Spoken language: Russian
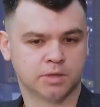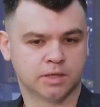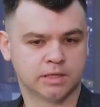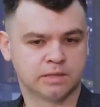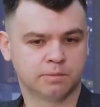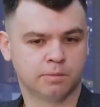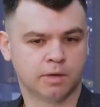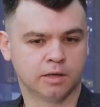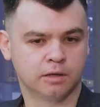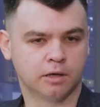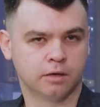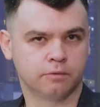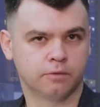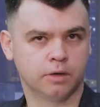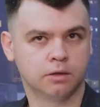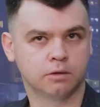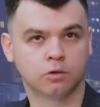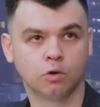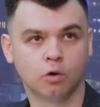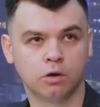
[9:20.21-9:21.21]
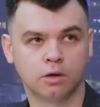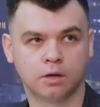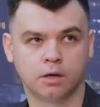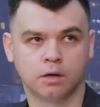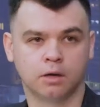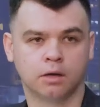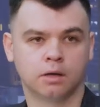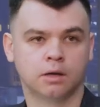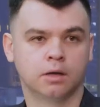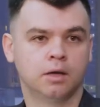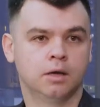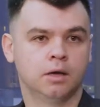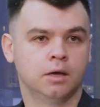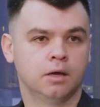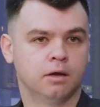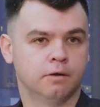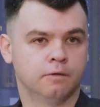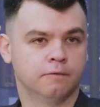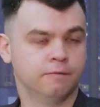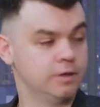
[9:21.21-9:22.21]
рассматривали только
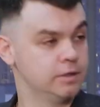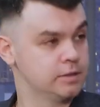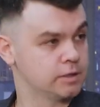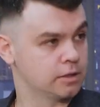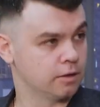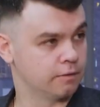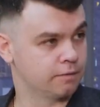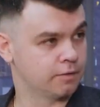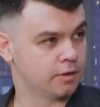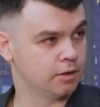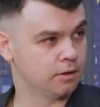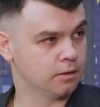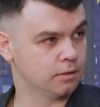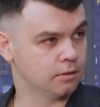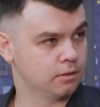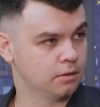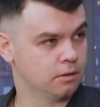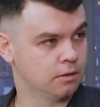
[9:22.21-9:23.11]
выставки,